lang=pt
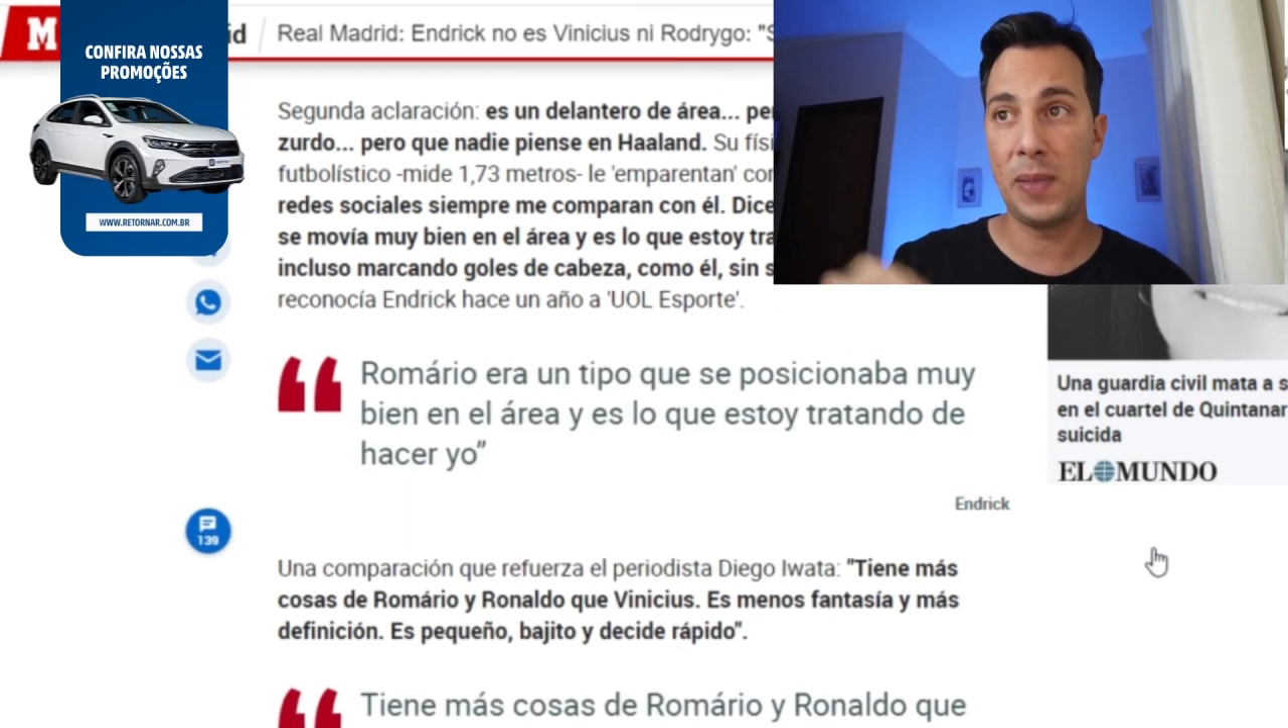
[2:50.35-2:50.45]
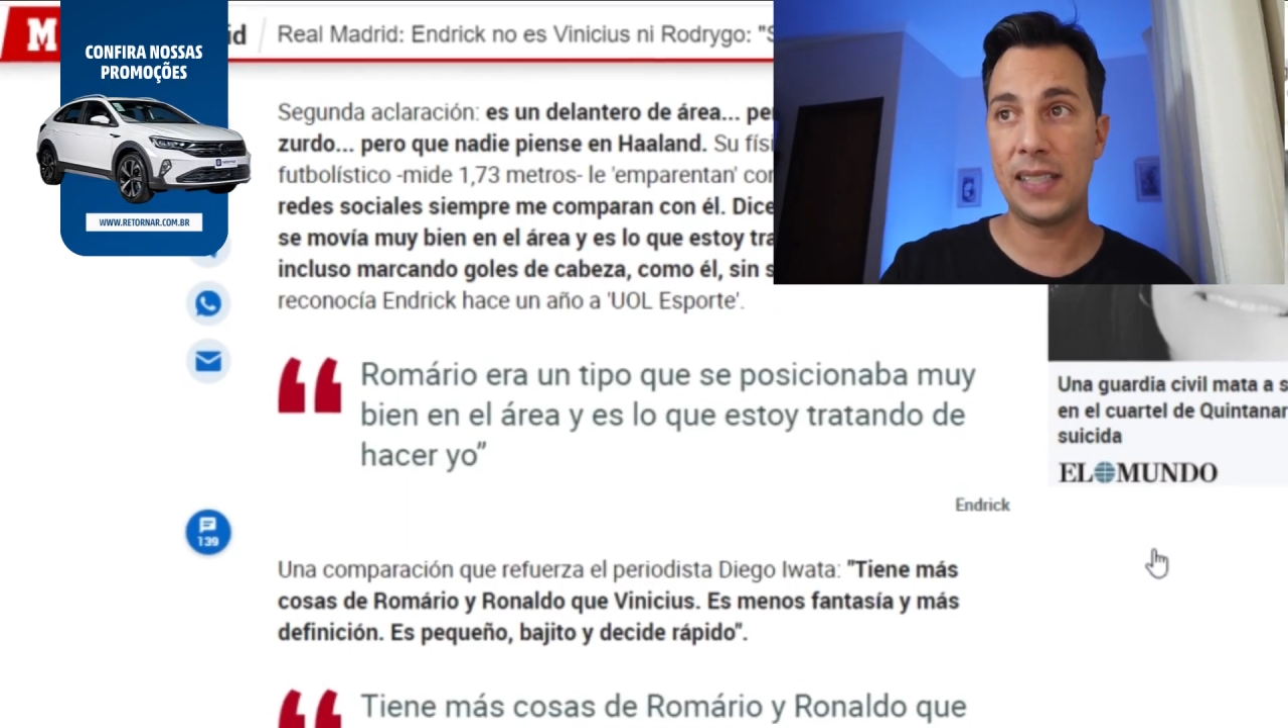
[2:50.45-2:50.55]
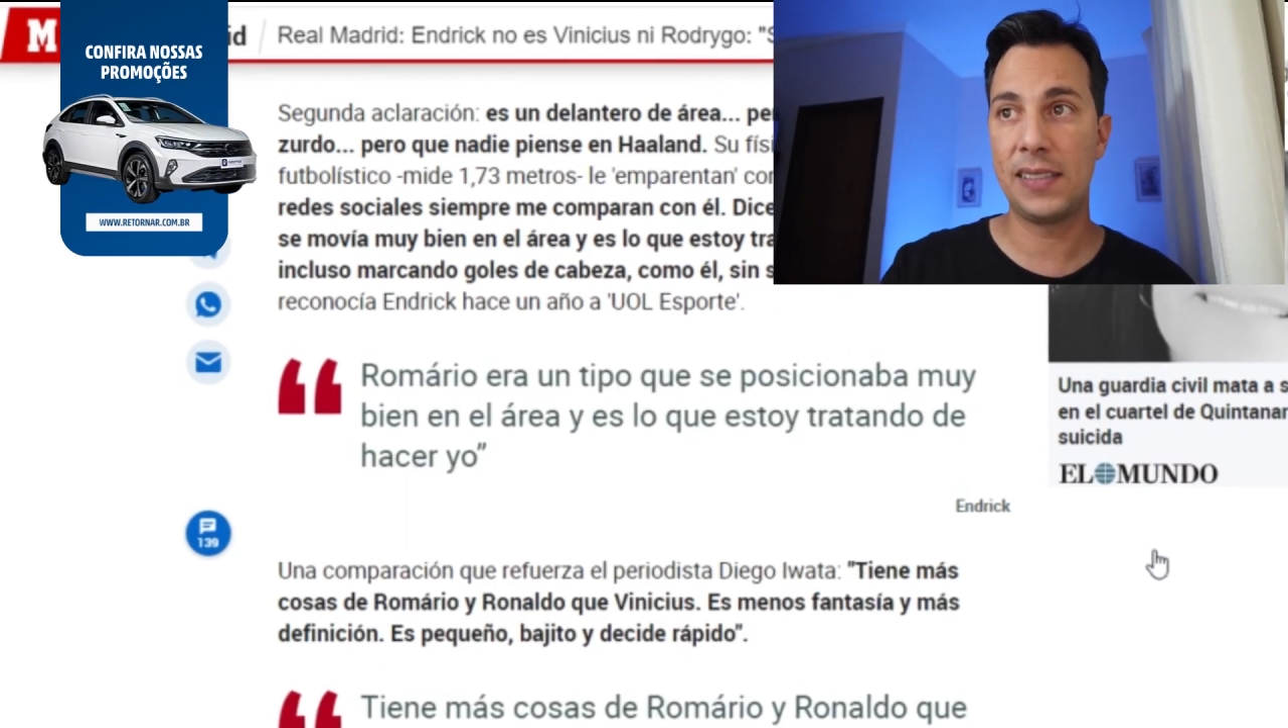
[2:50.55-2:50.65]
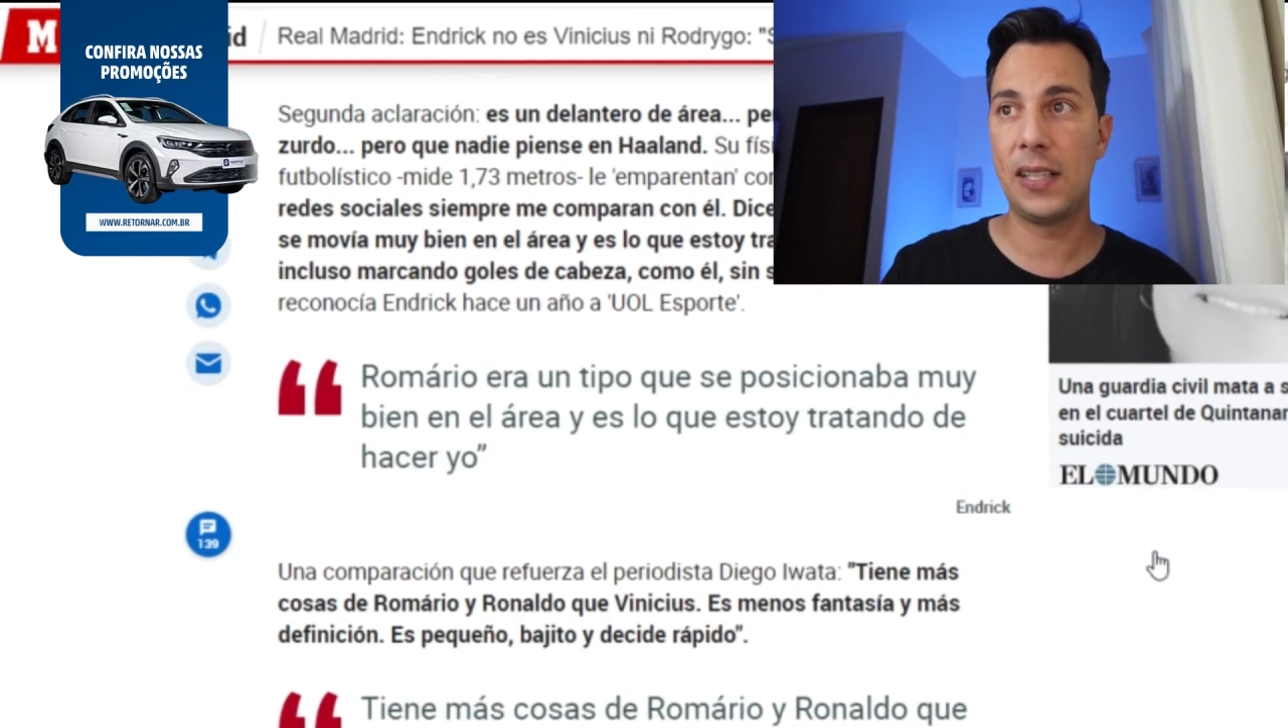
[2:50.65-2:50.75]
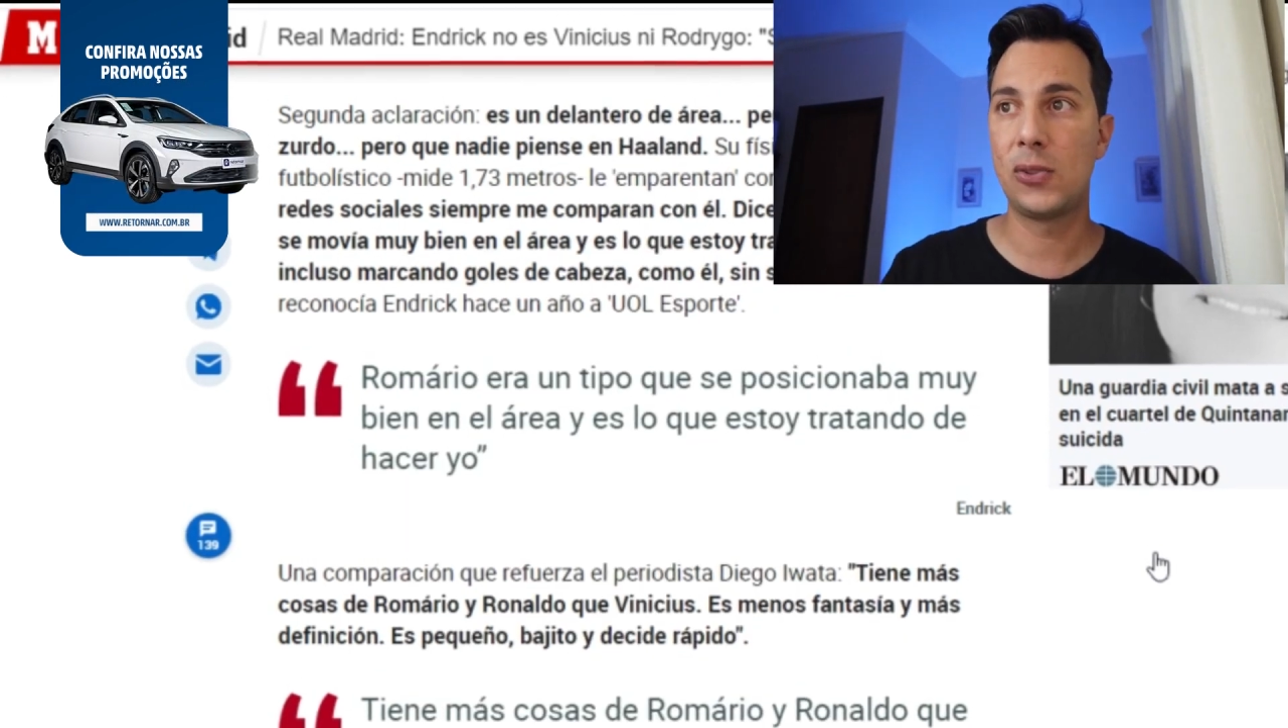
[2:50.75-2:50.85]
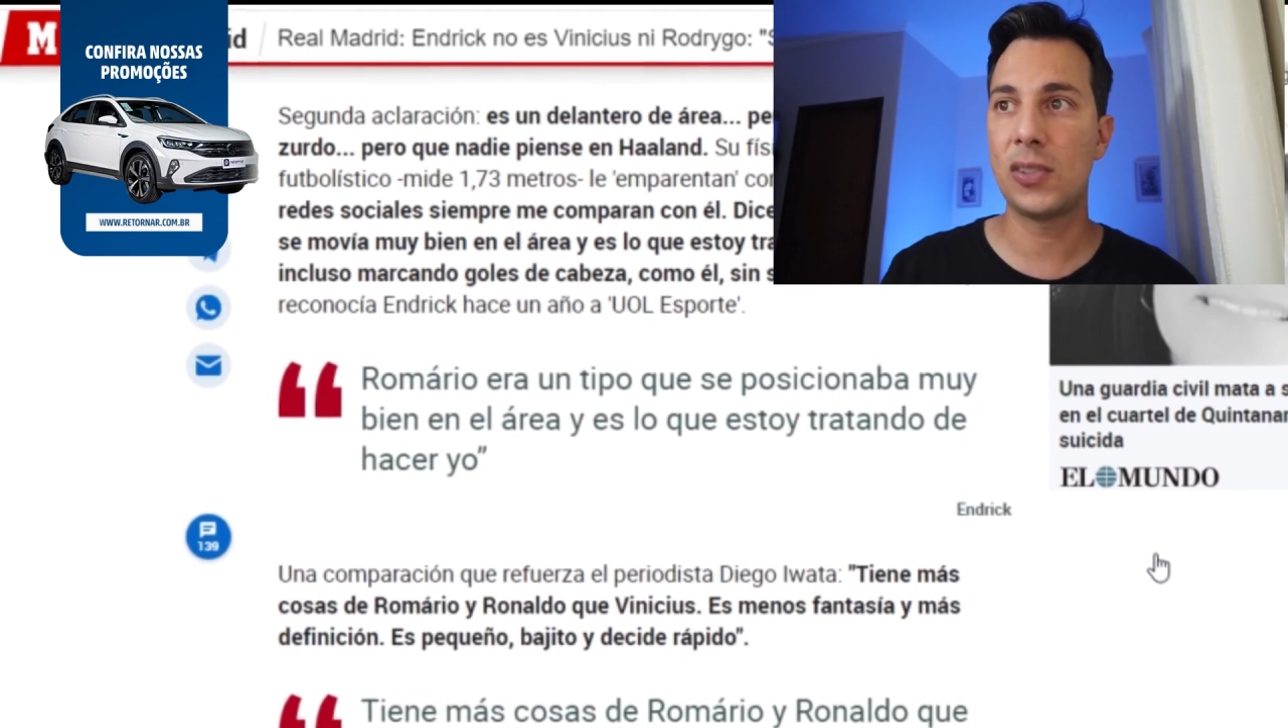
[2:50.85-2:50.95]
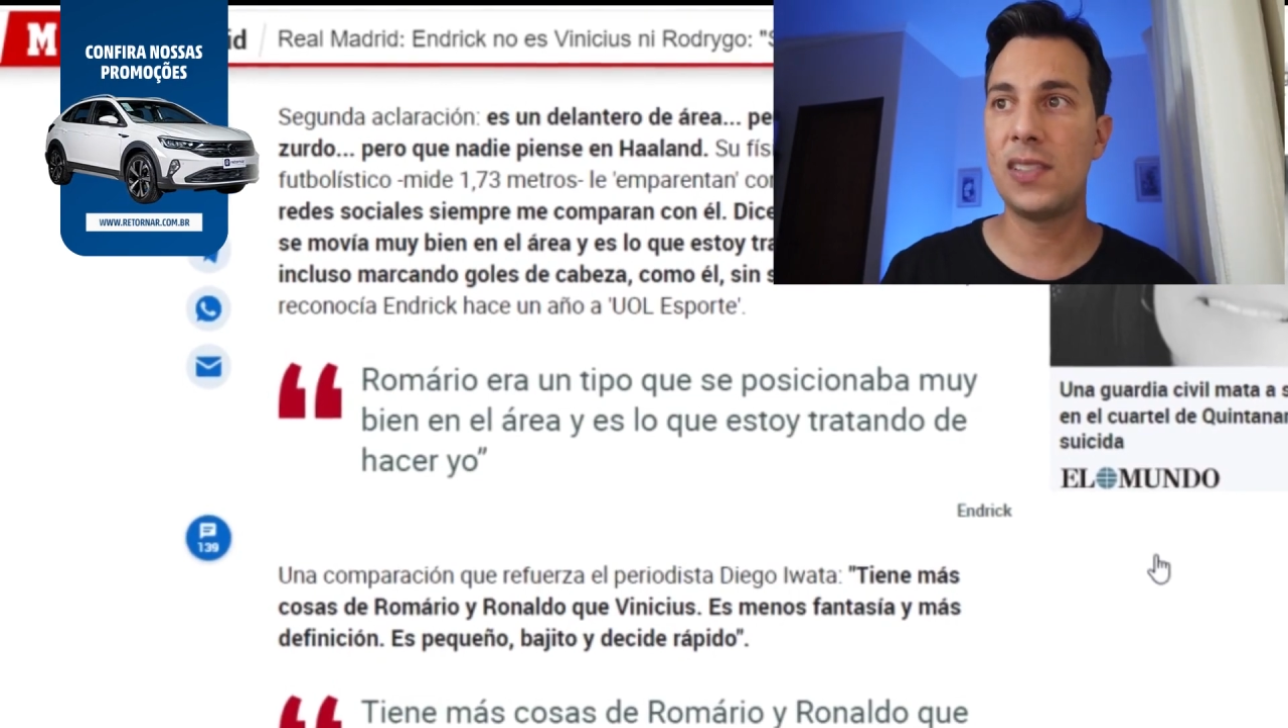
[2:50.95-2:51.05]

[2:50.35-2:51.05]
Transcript: minhas redes